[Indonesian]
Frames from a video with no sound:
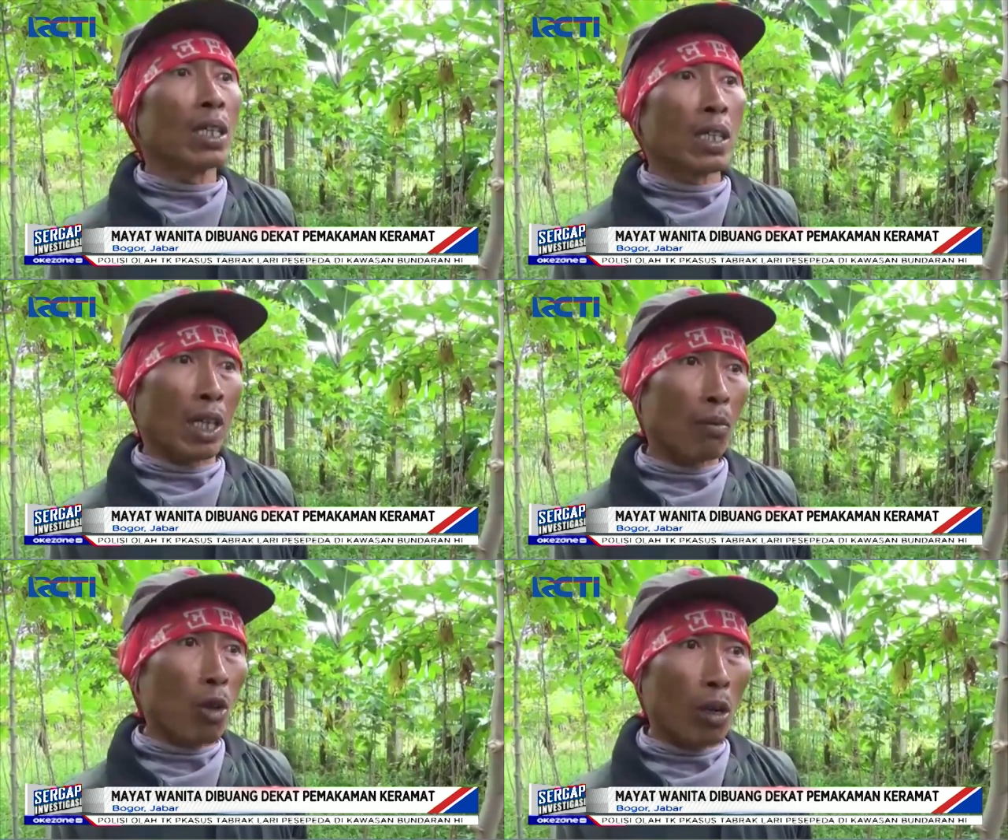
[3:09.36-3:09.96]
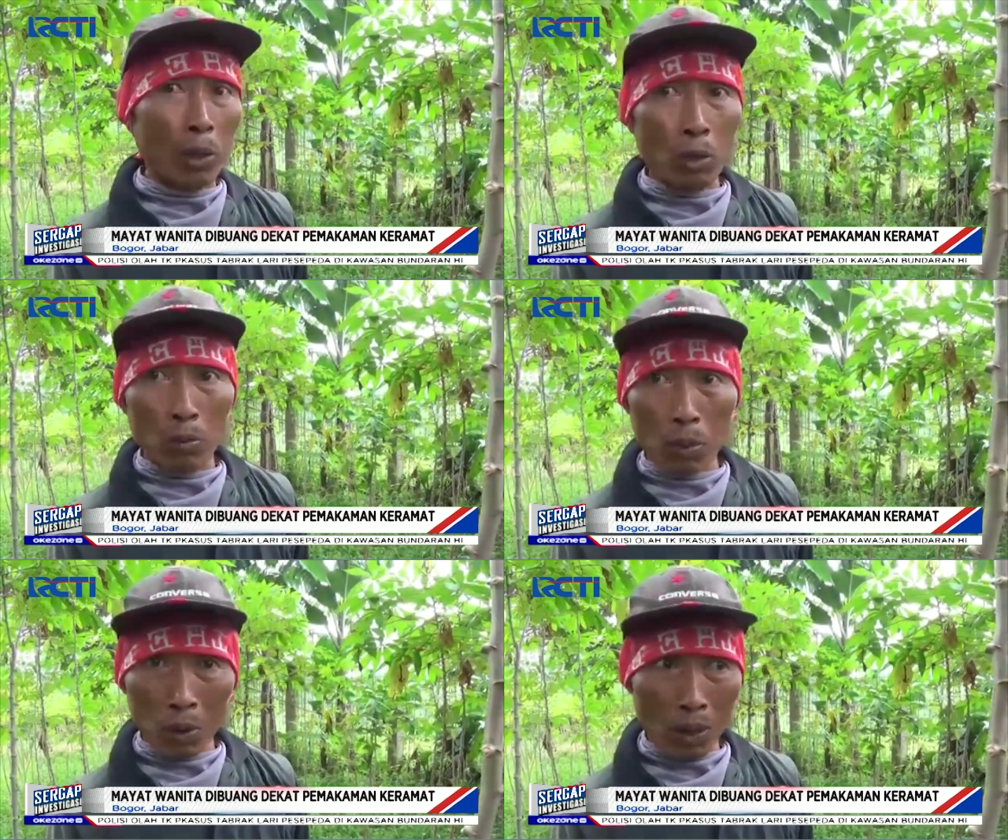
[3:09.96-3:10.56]
saya mau ngambil
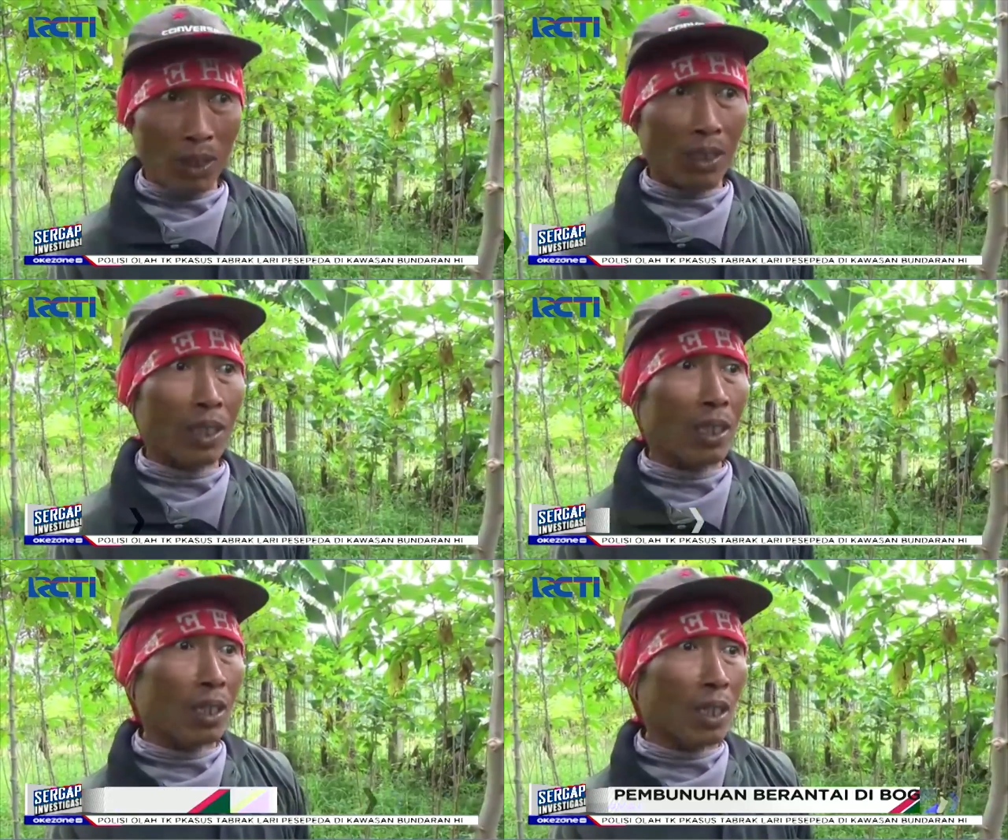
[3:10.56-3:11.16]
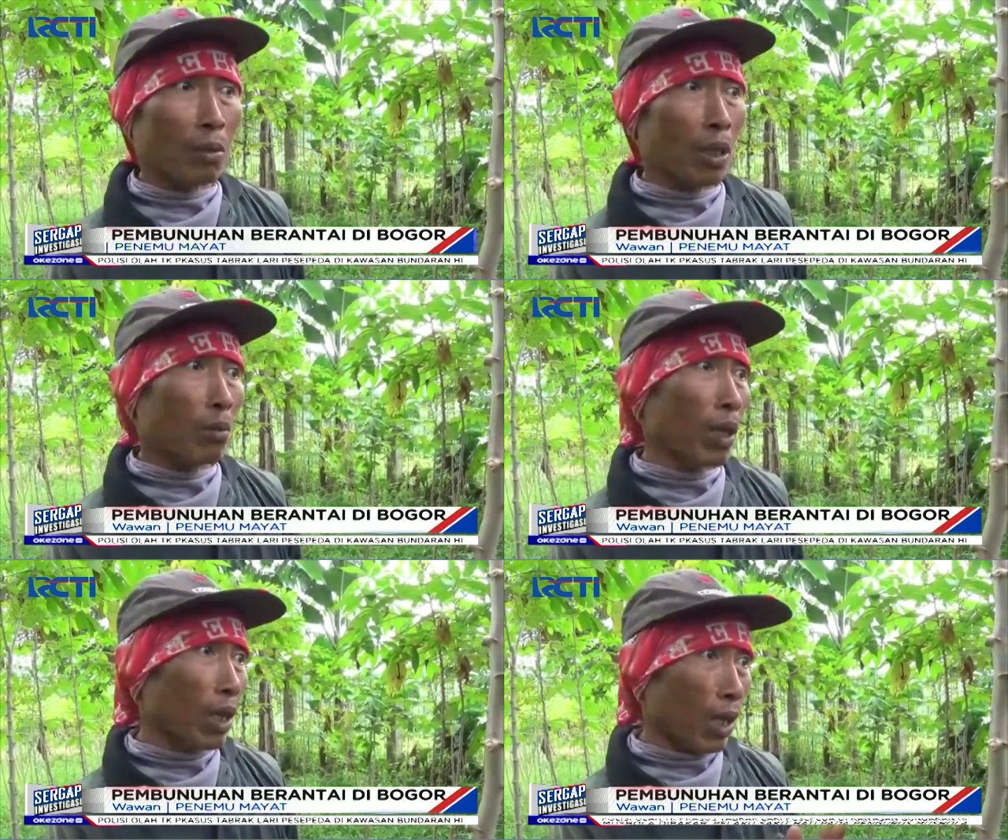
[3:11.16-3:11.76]
rumput,
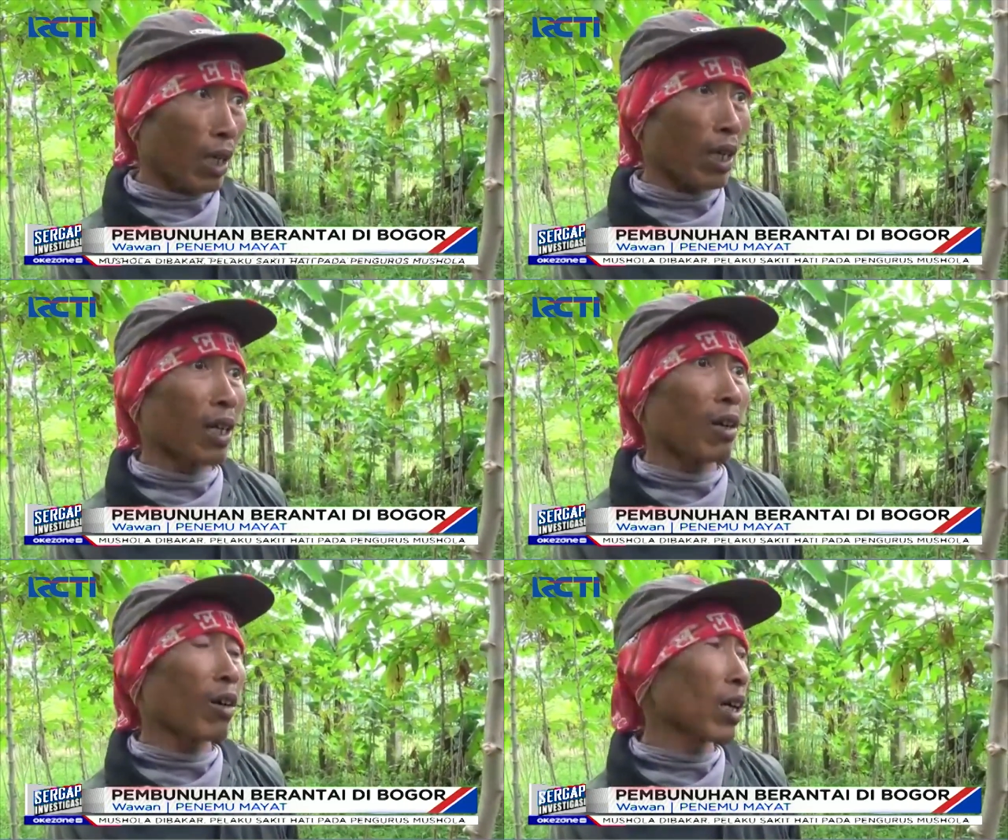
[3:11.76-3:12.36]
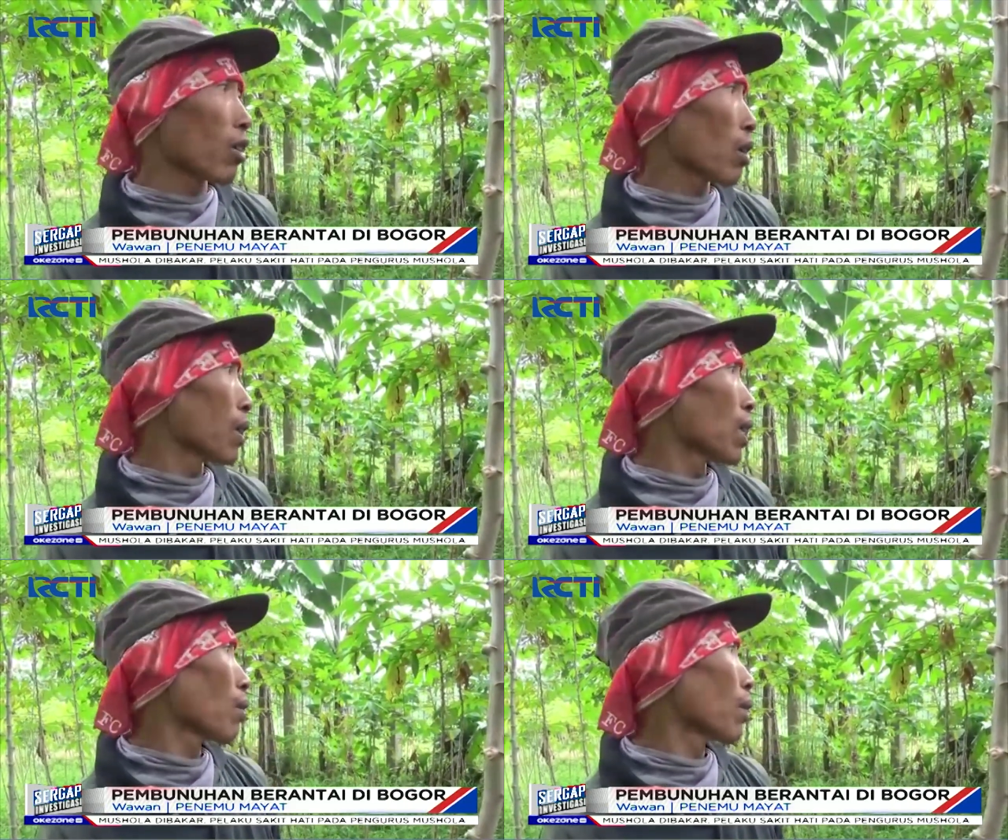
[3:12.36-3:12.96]
tiba-tiba ada orang-orang
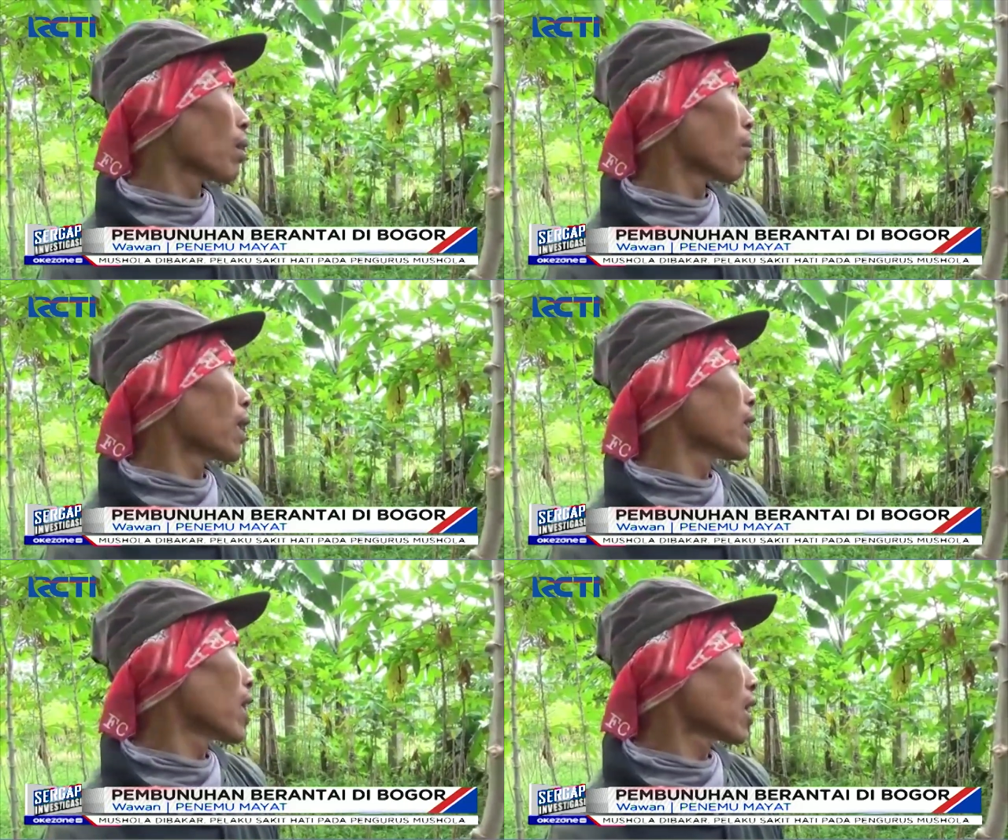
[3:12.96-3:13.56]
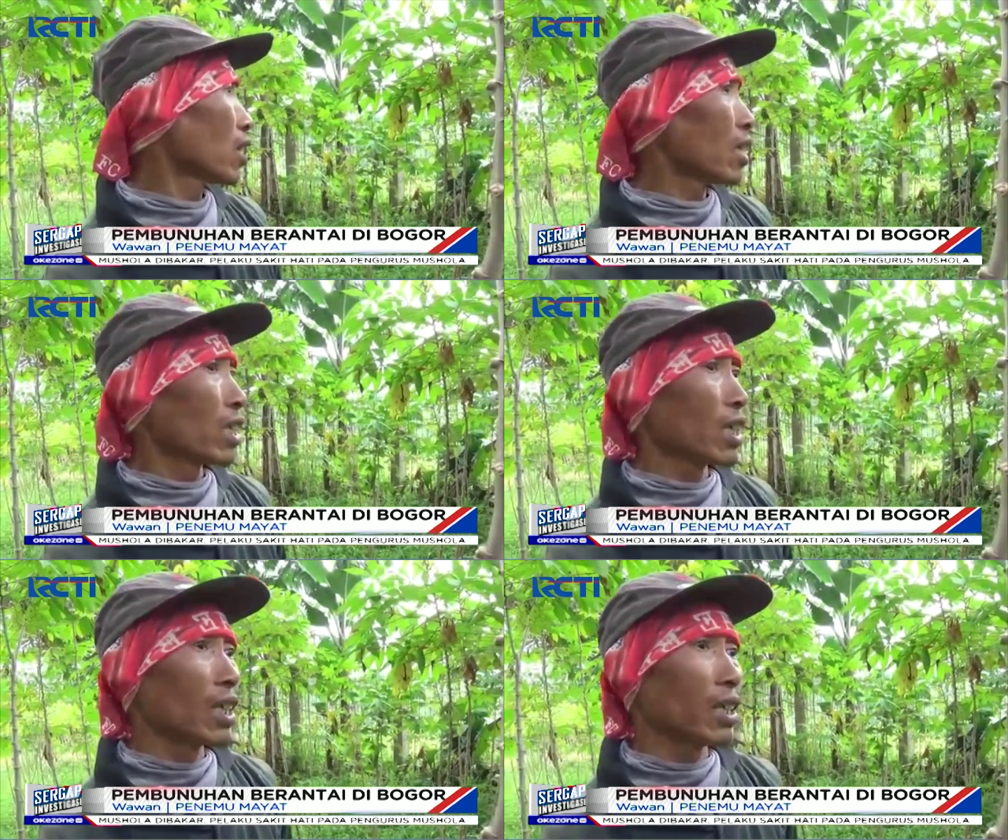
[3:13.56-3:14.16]
banyak banyak di
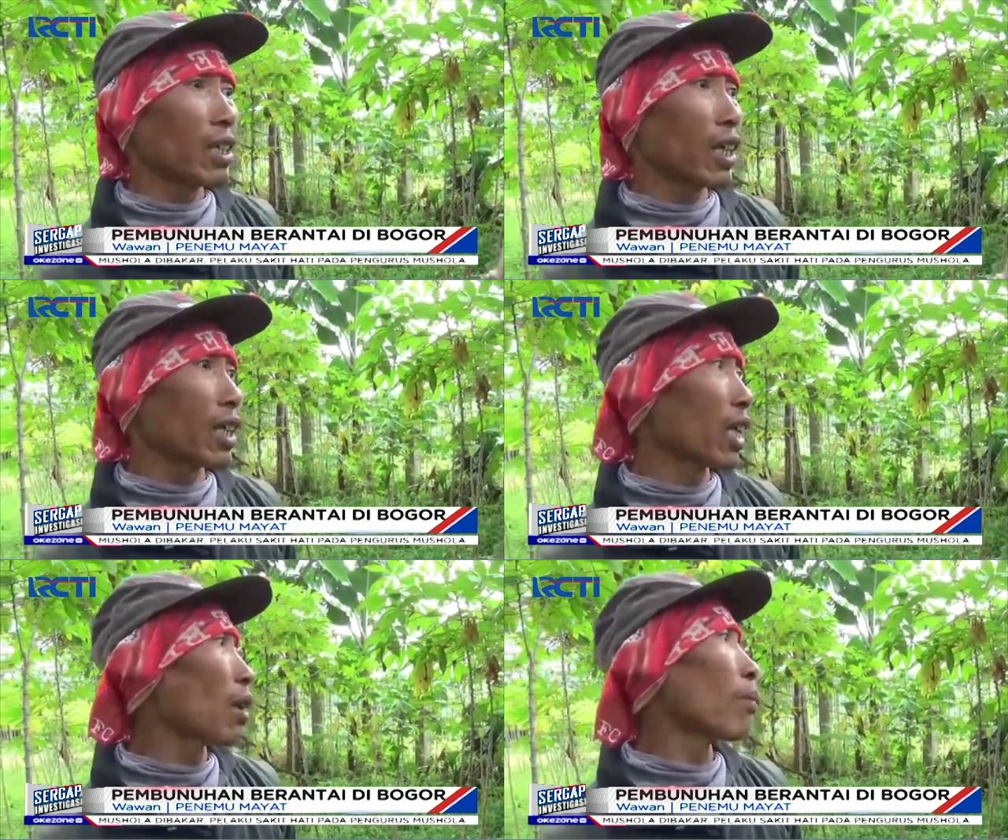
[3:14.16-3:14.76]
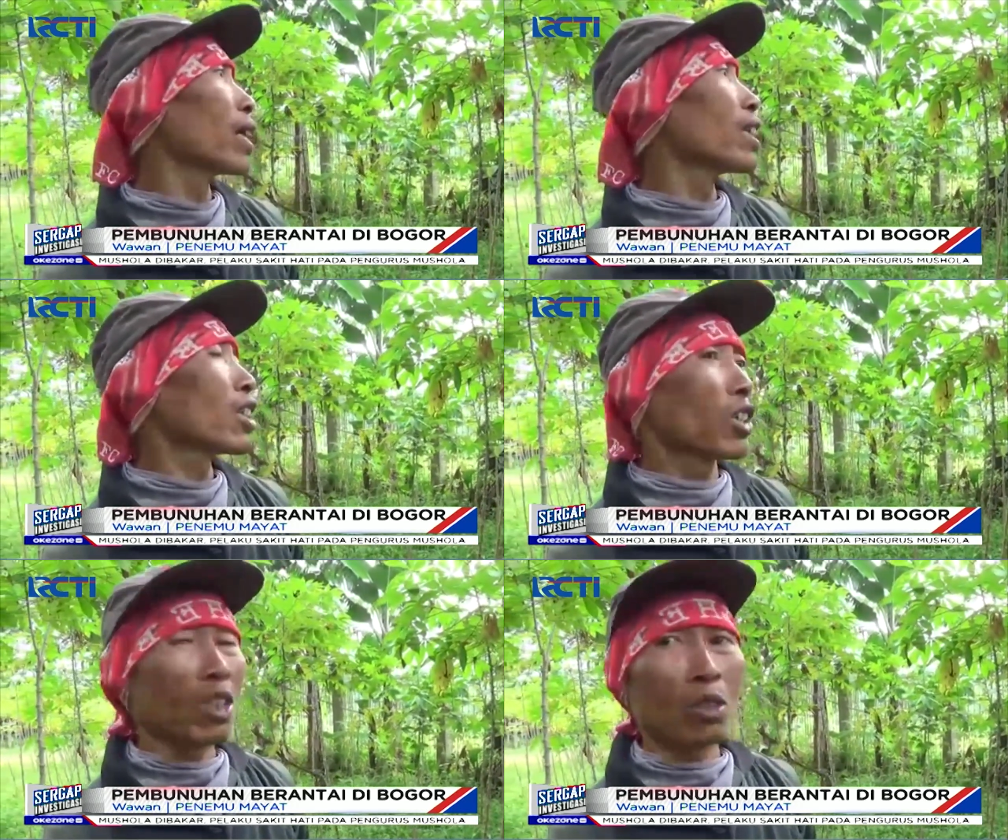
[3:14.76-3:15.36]
sini, dilihatin ada mayat
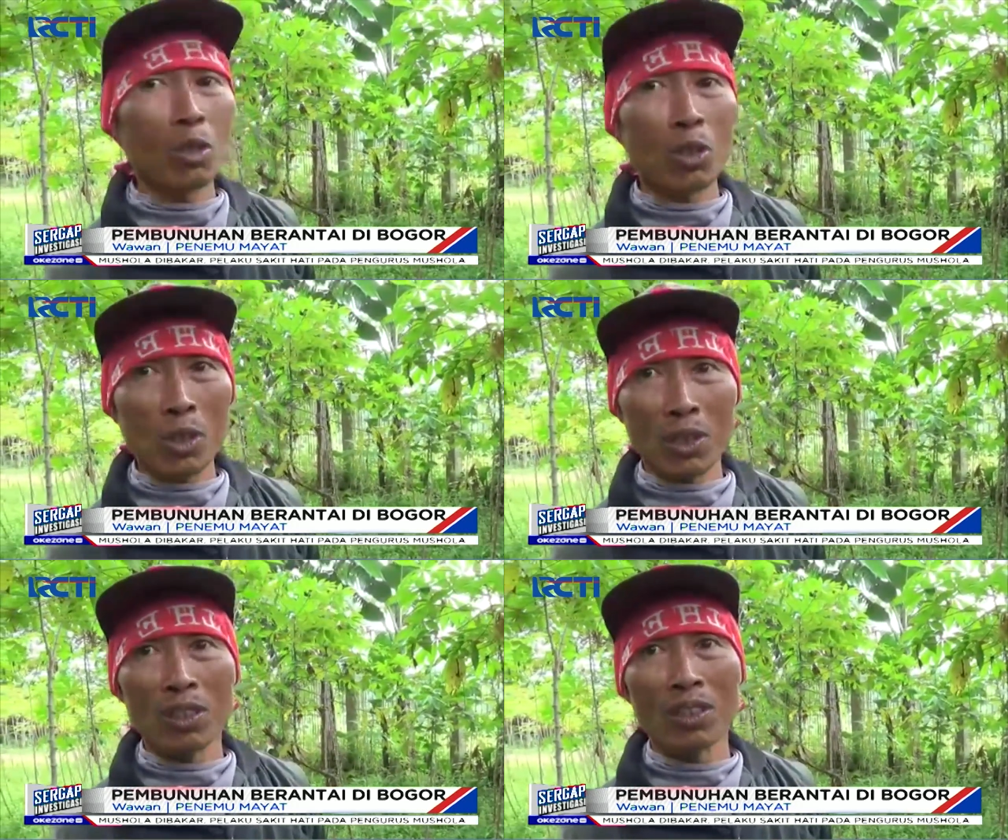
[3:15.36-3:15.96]
di situ